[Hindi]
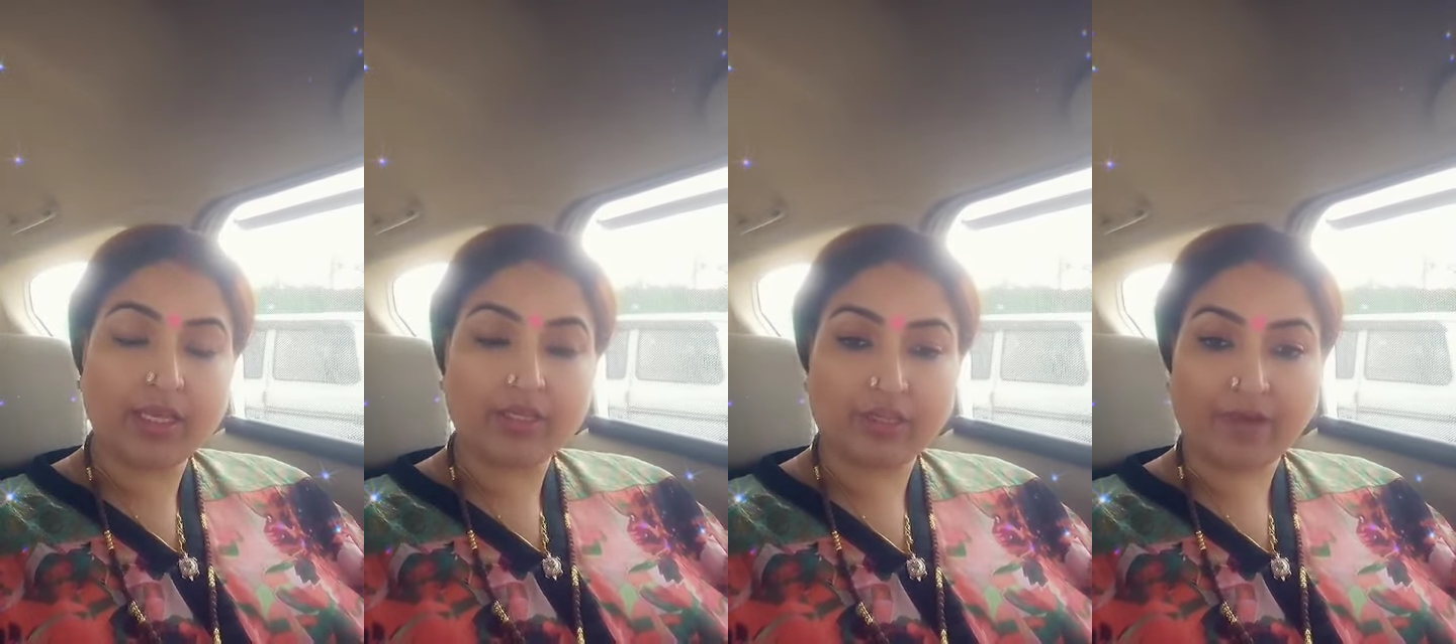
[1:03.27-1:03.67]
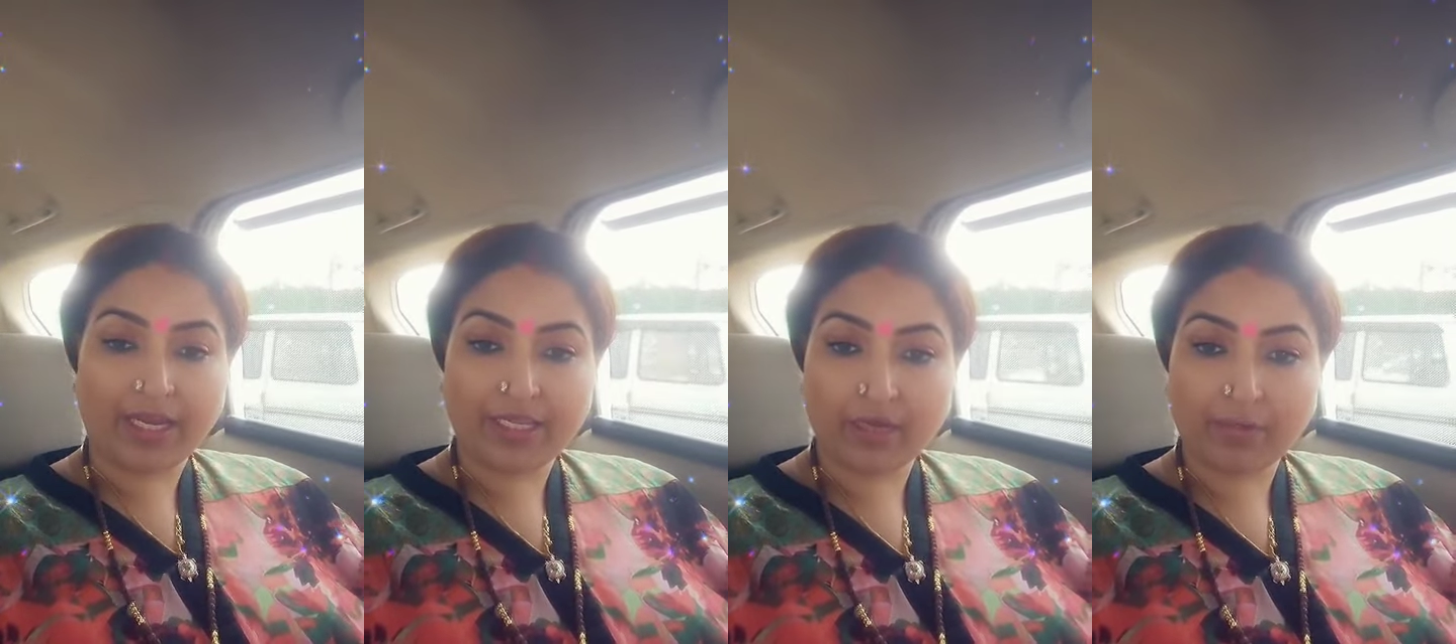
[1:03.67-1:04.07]
दिवाली
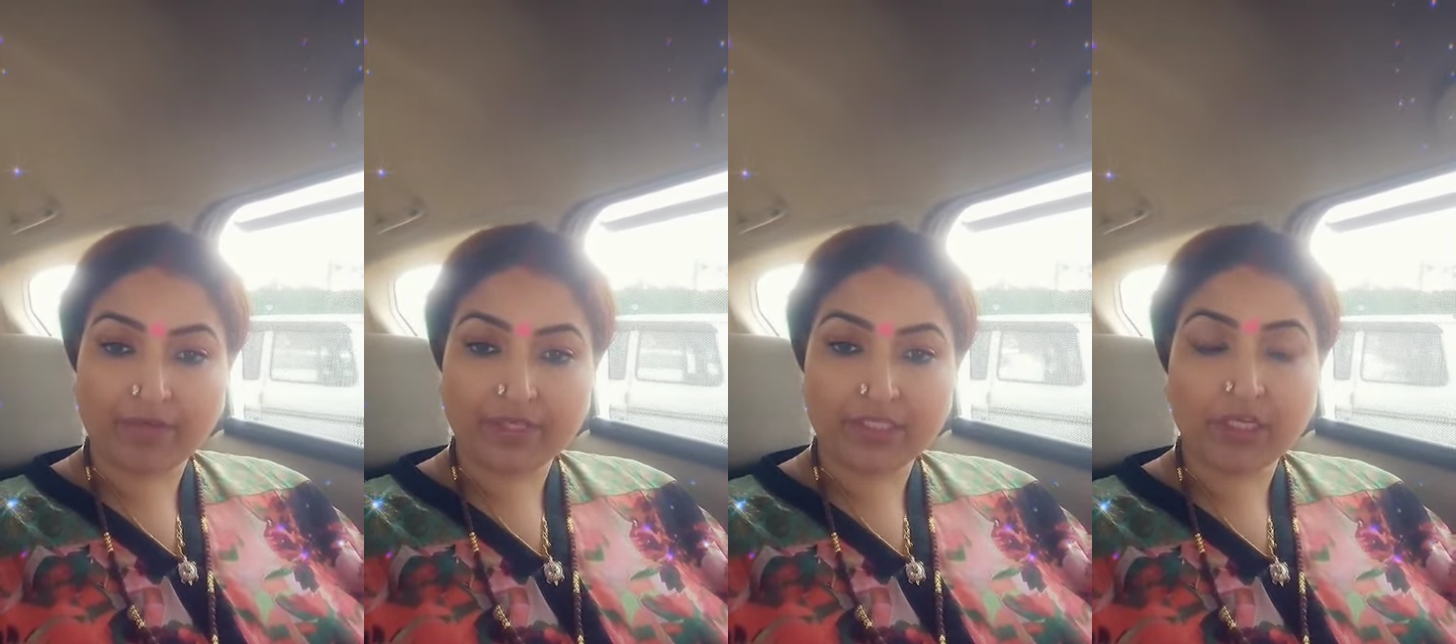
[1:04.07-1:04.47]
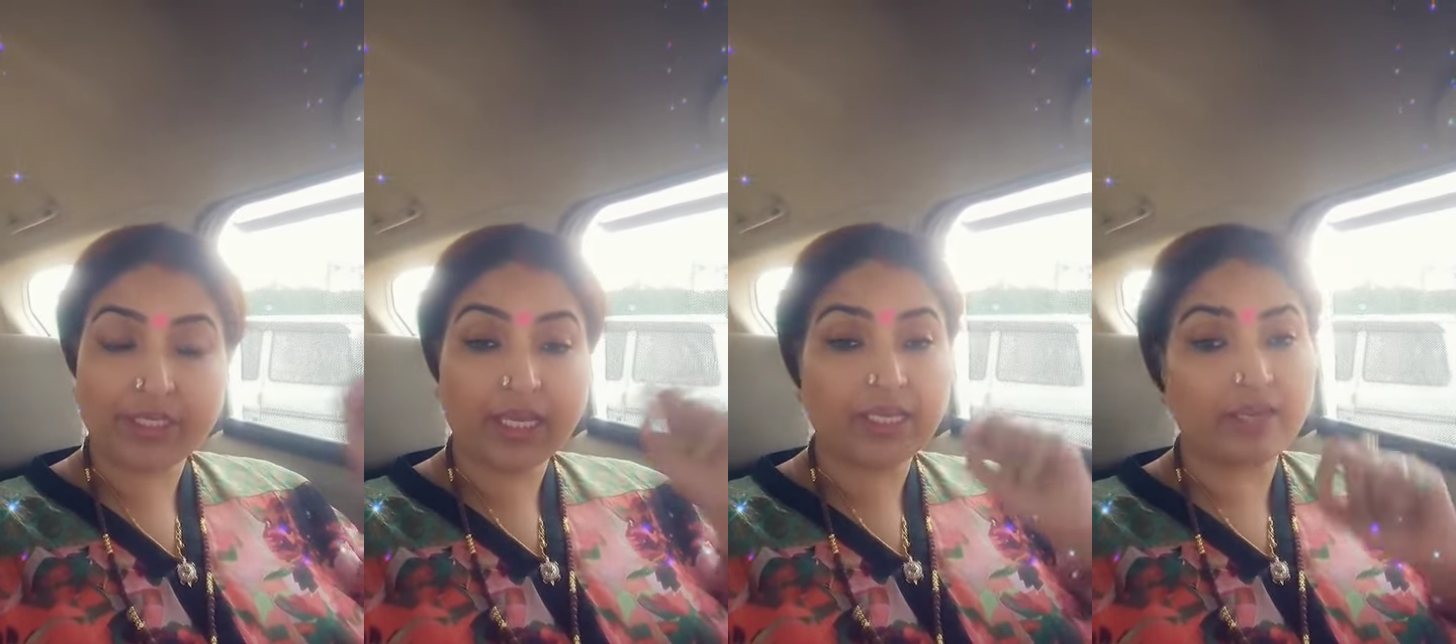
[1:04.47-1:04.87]
की अमावस तक या
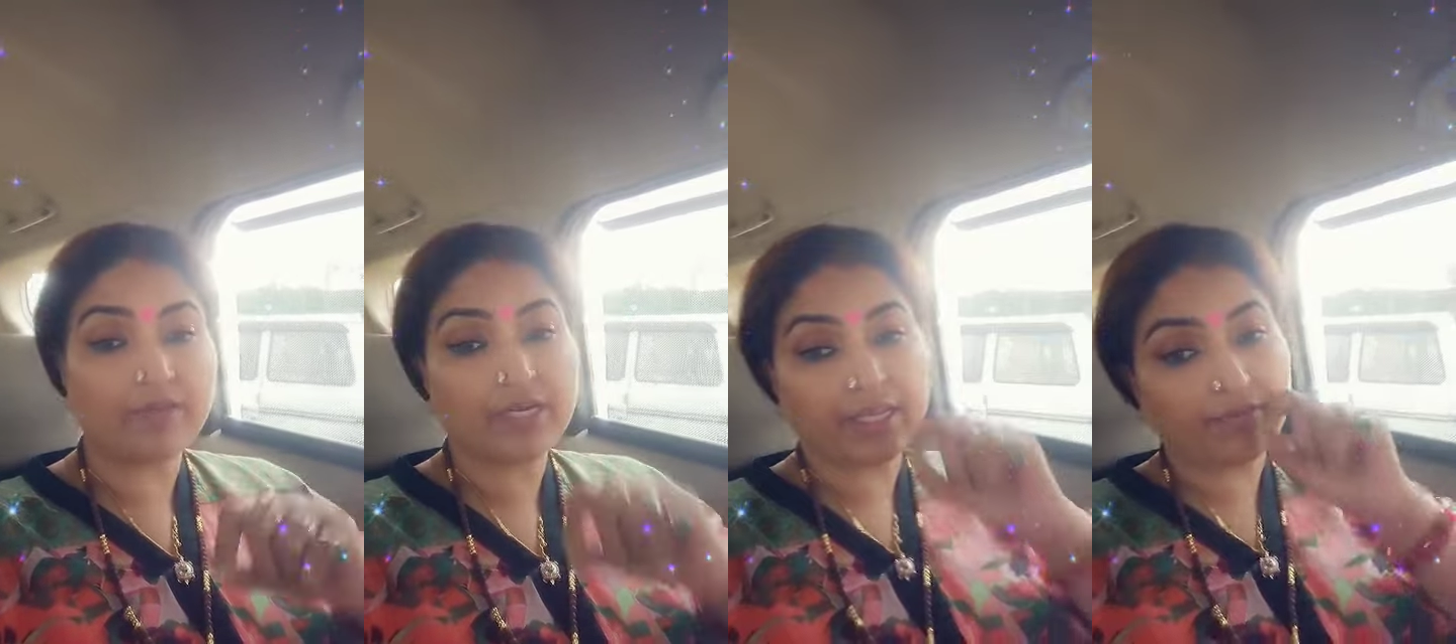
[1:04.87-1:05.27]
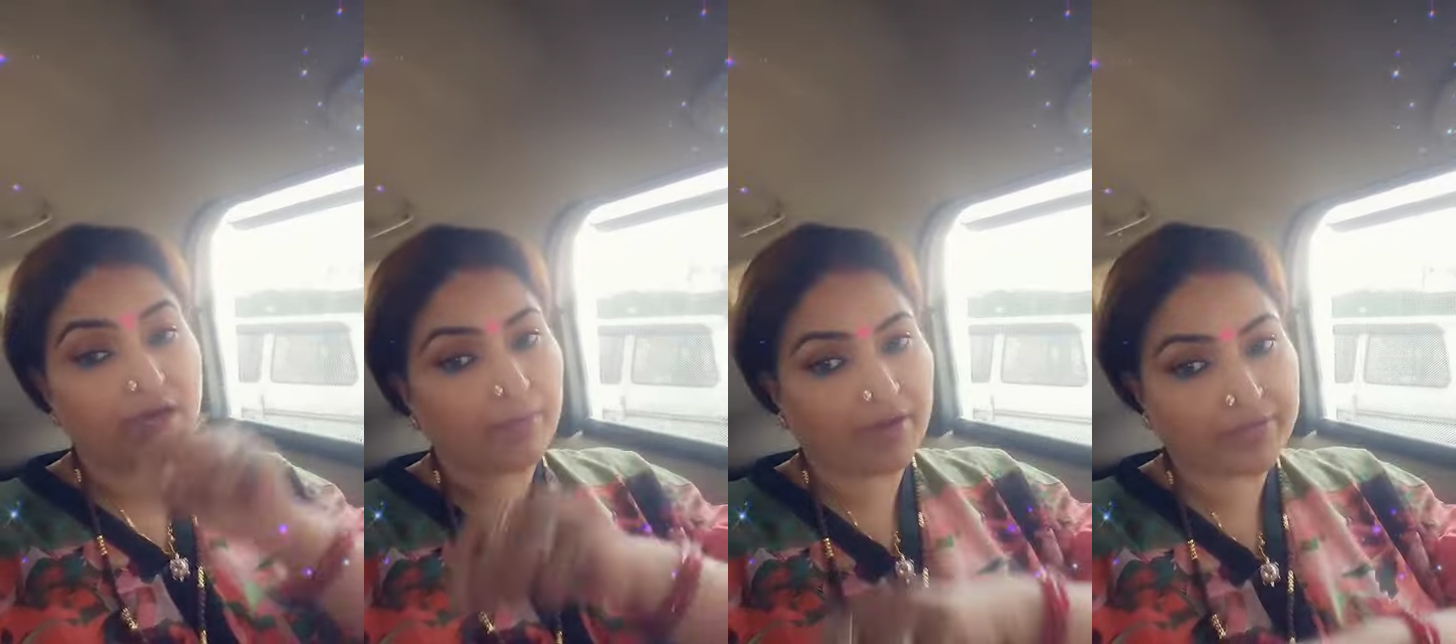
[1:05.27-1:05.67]
केवल केवल
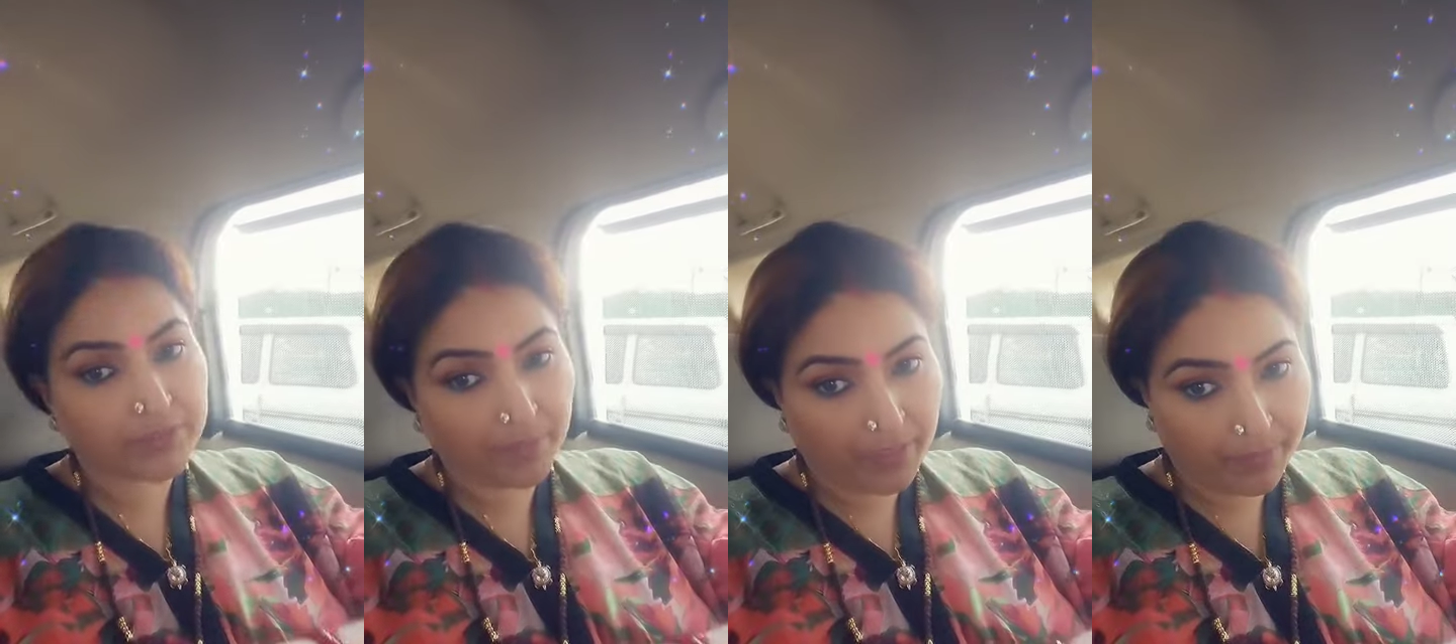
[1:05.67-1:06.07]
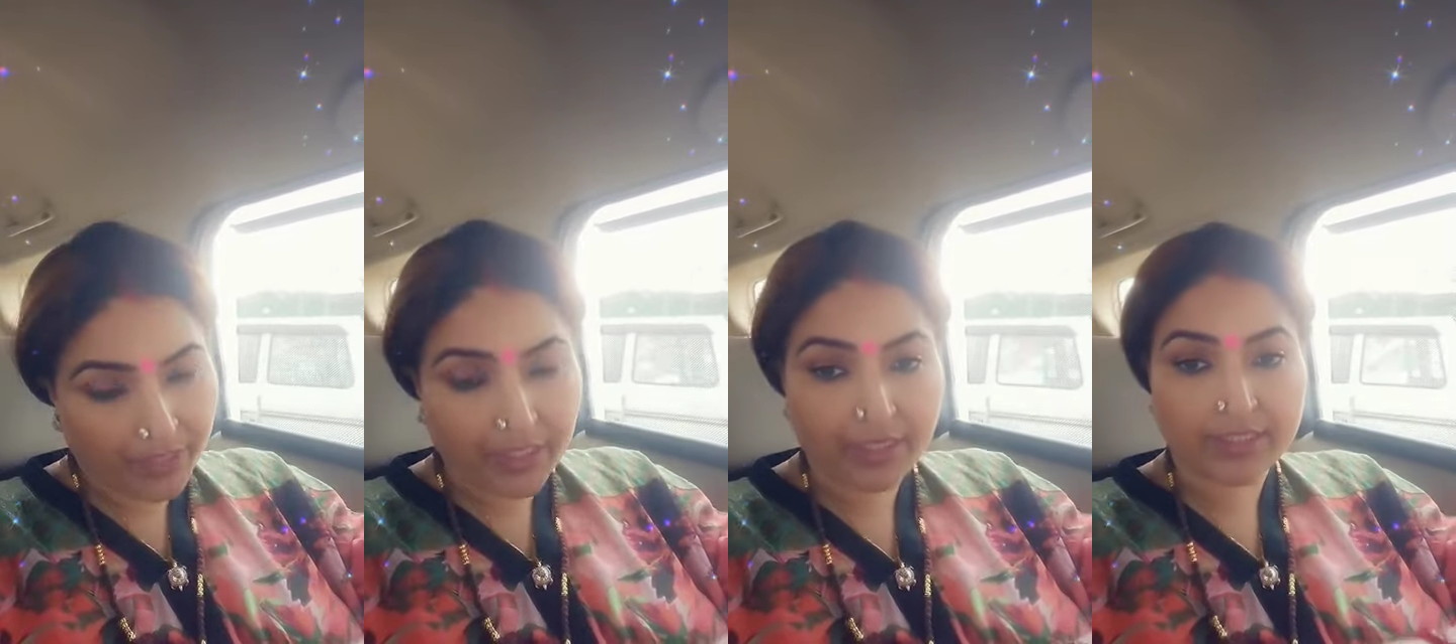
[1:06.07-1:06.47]
अमावस पर भी
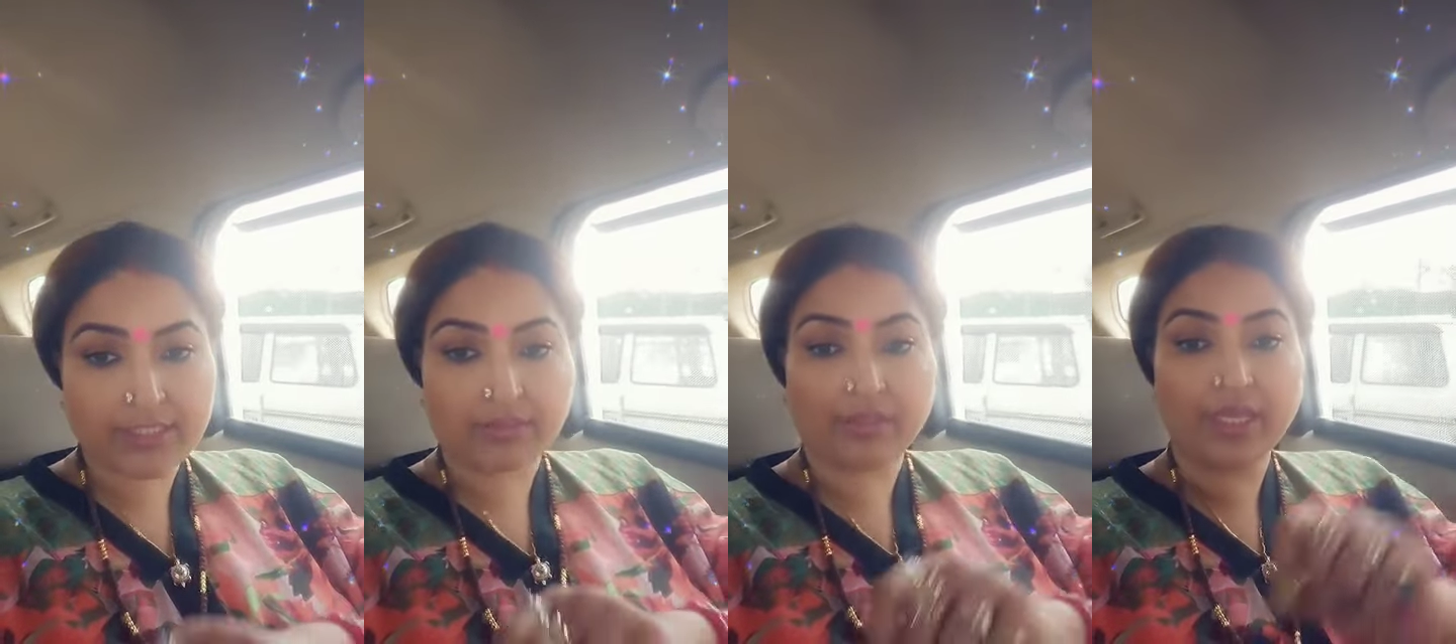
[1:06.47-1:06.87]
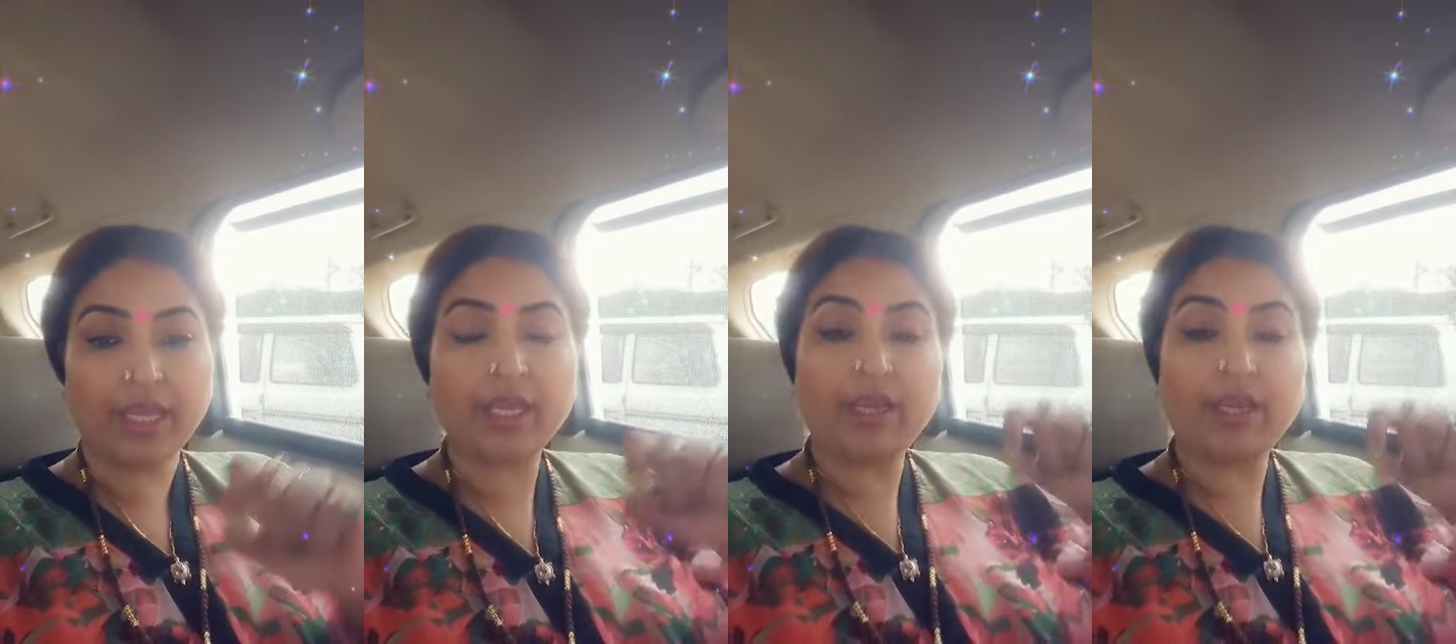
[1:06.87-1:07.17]
कर सकते हैं